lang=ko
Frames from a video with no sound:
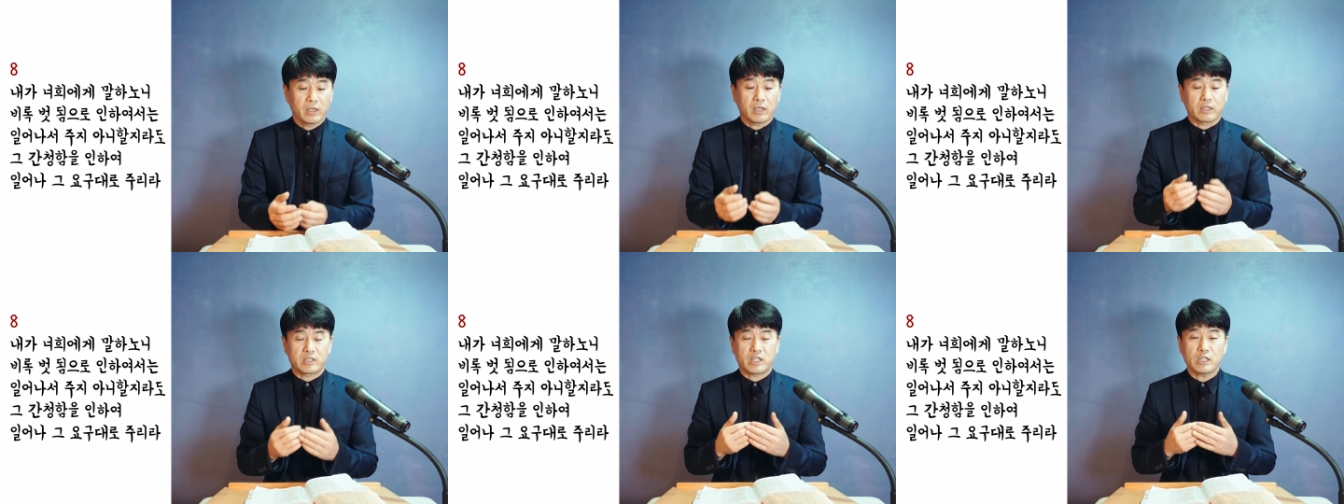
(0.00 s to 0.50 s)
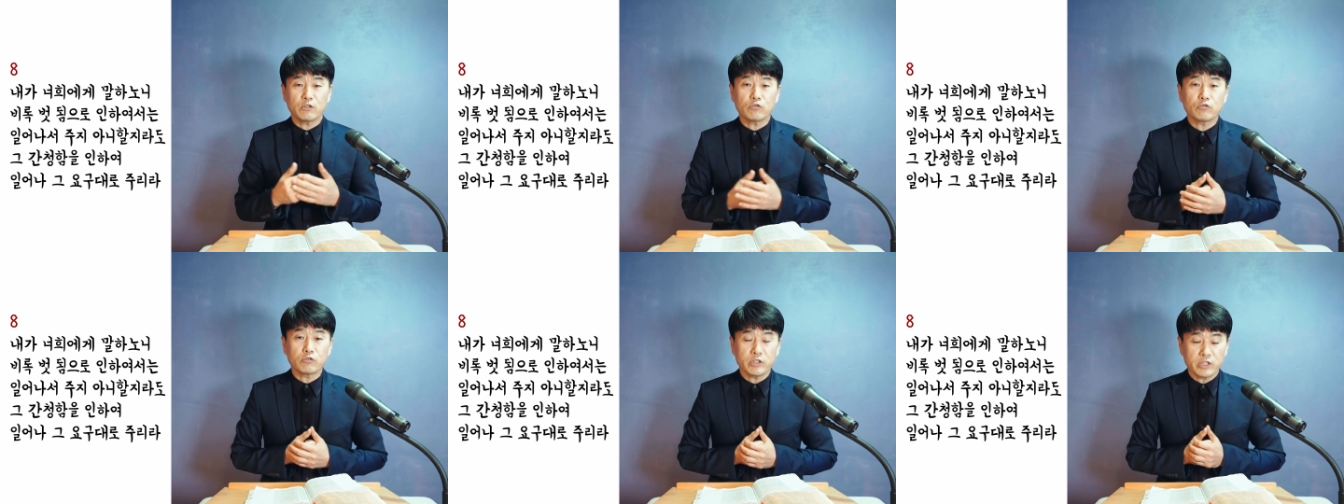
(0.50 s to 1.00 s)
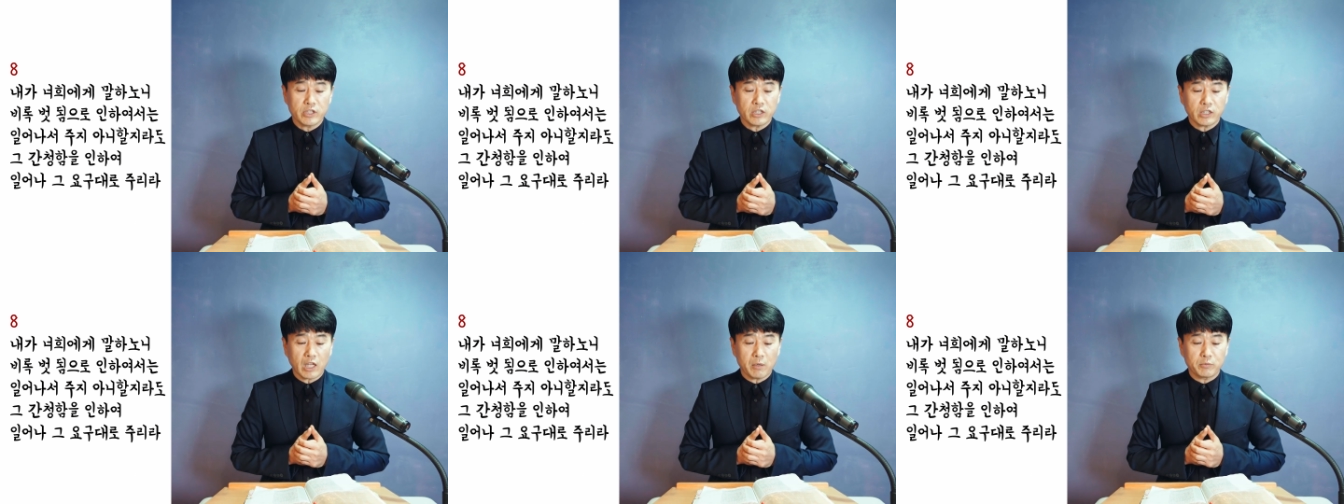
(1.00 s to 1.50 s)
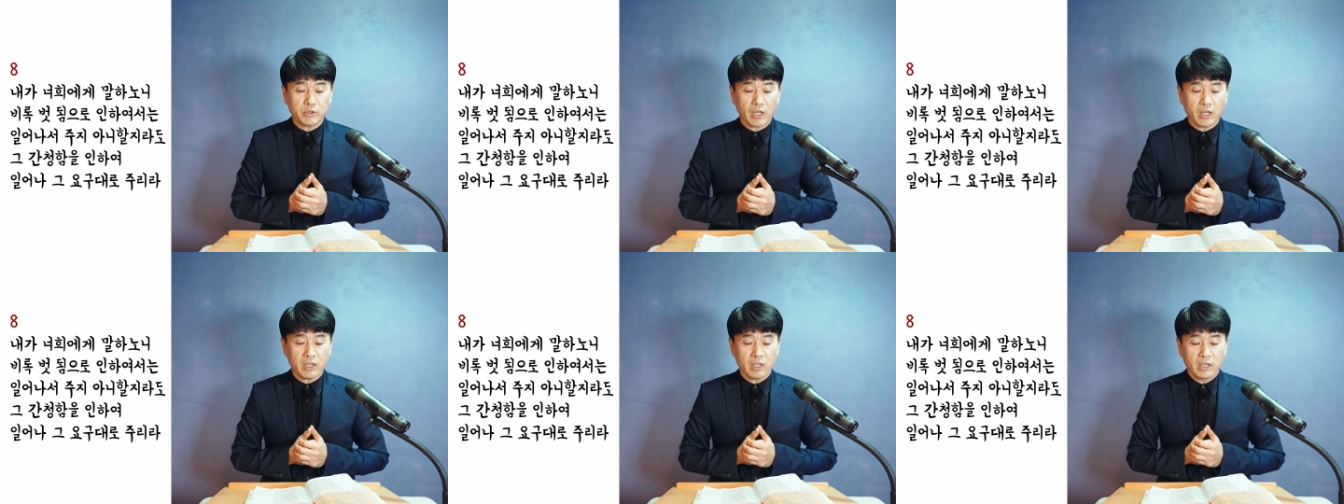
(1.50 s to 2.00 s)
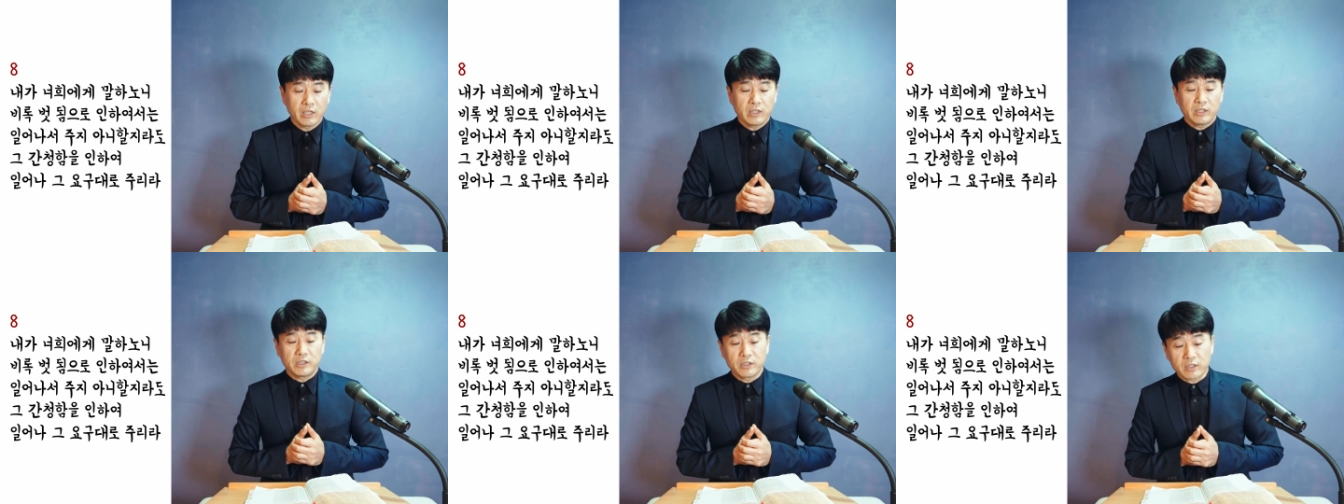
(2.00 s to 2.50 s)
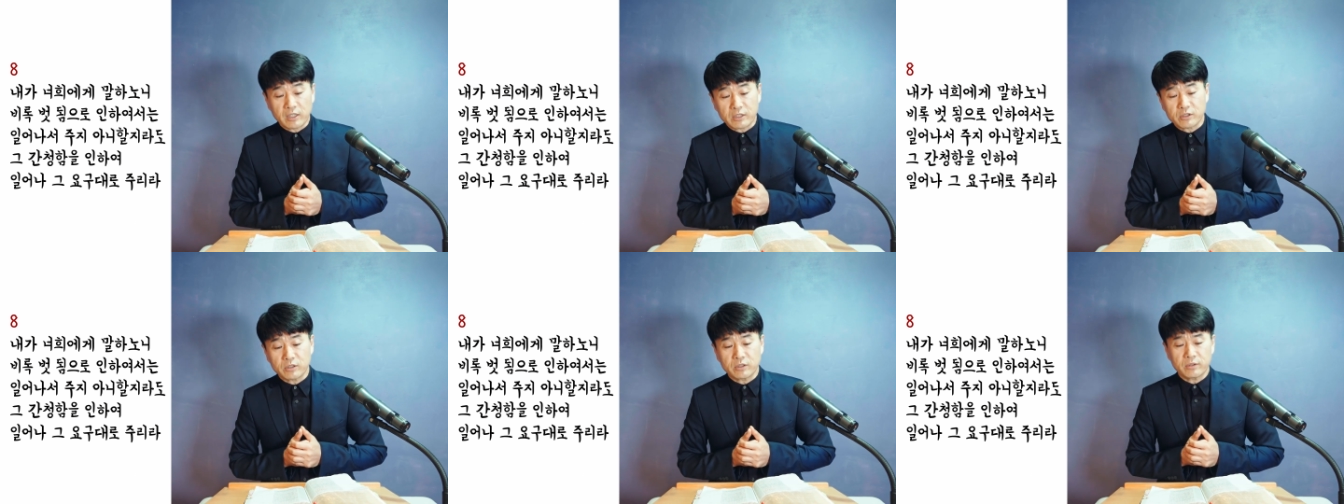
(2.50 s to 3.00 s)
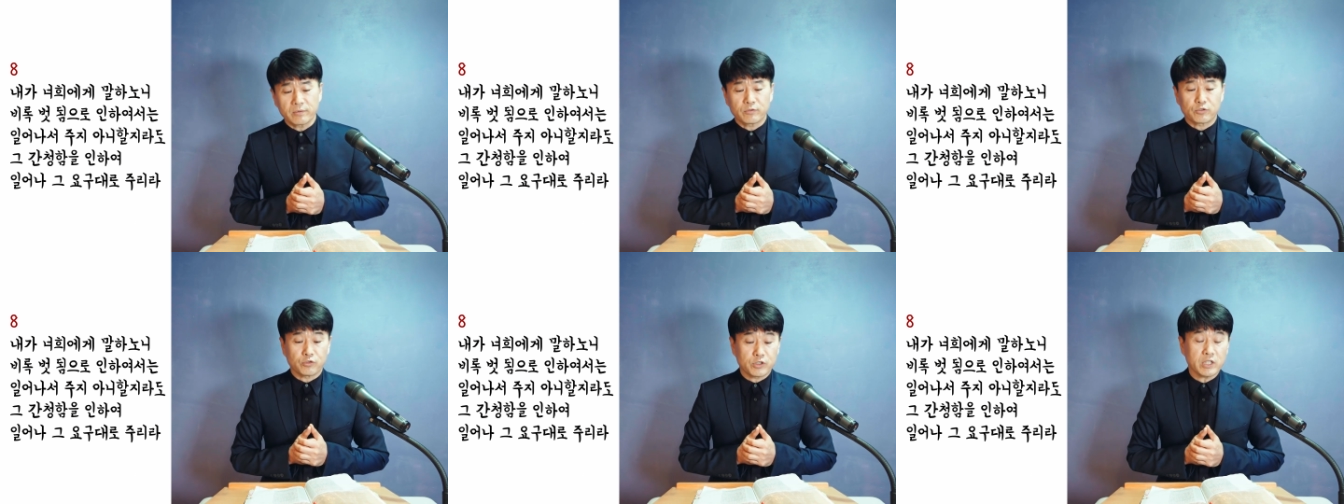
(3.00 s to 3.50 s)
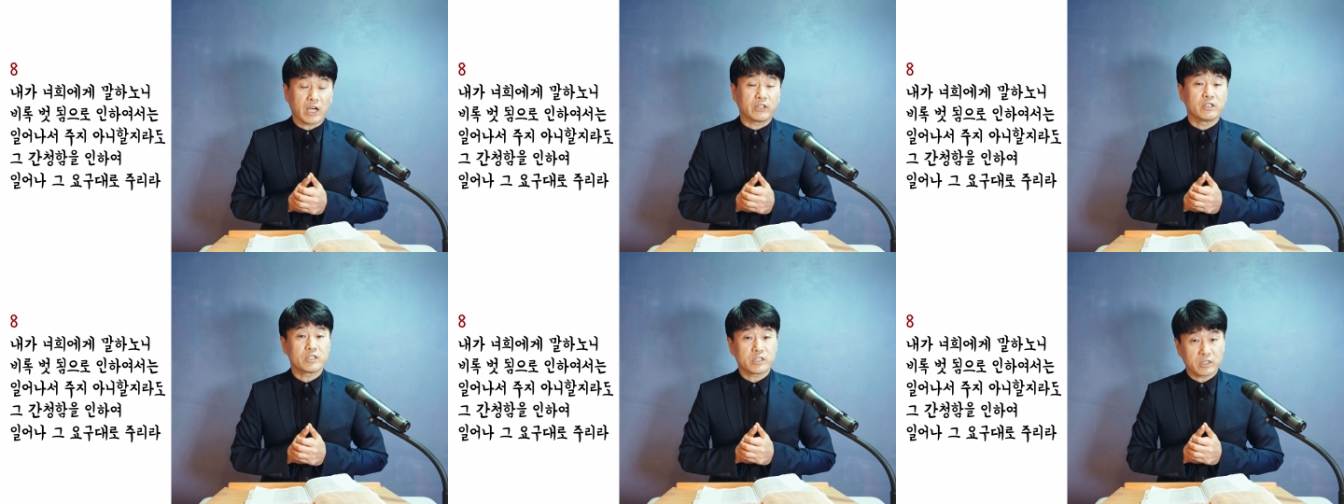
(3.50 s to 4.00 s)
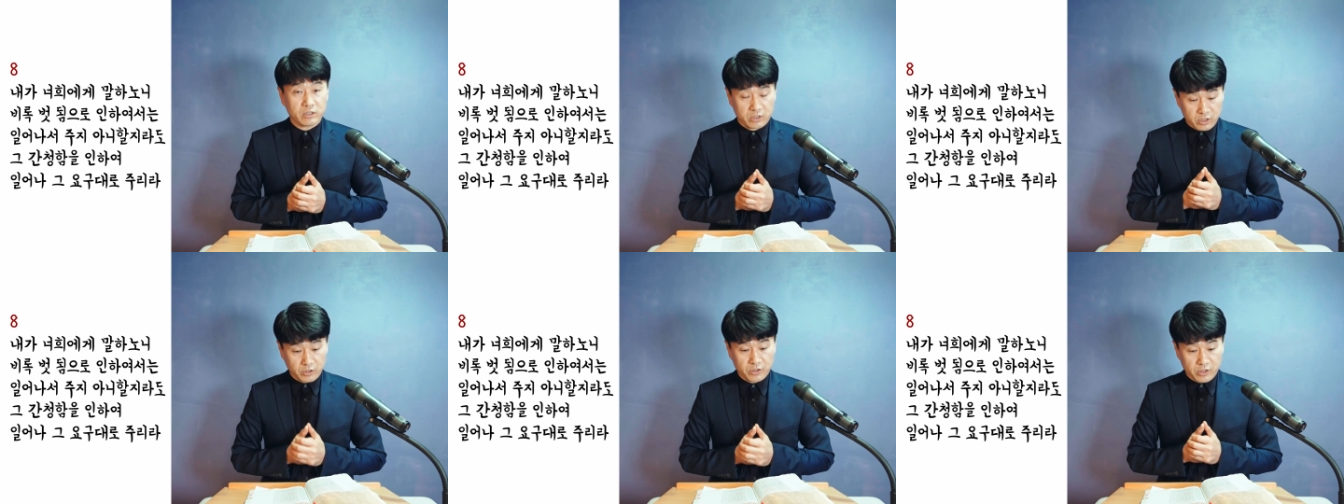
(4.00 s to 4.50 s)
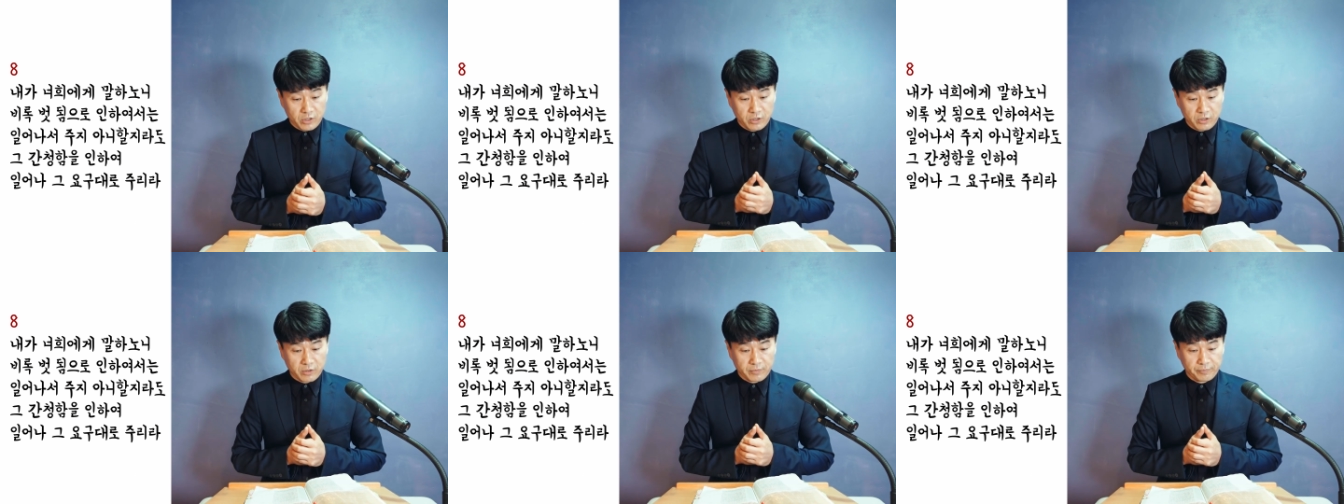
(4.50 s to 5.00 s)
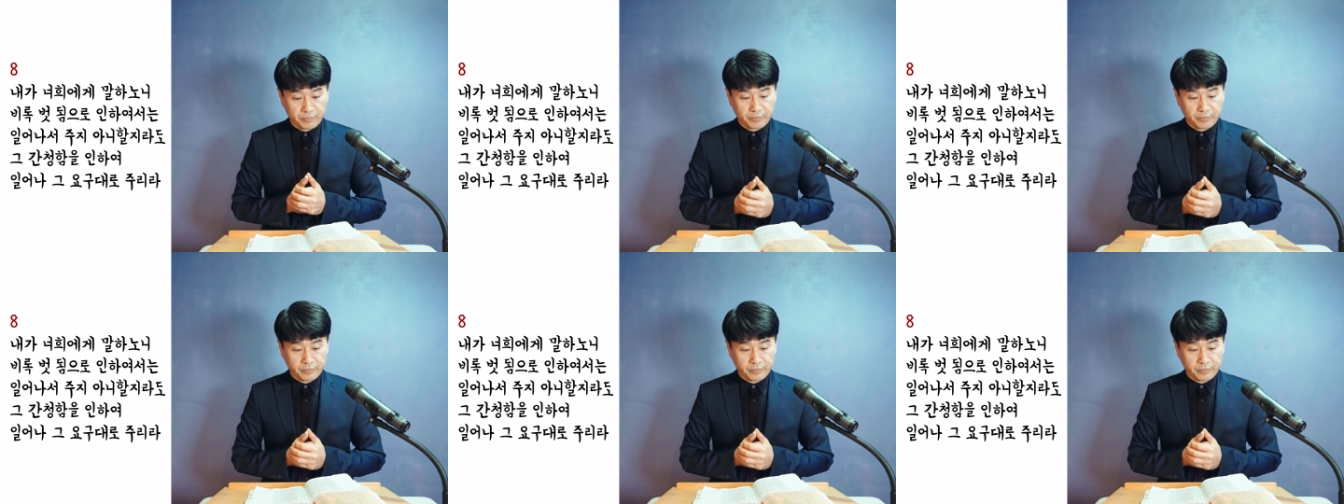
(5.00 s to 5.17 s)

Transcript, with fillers: 그러니까 친구이기 때문에 일어나서 주지 않을지언정,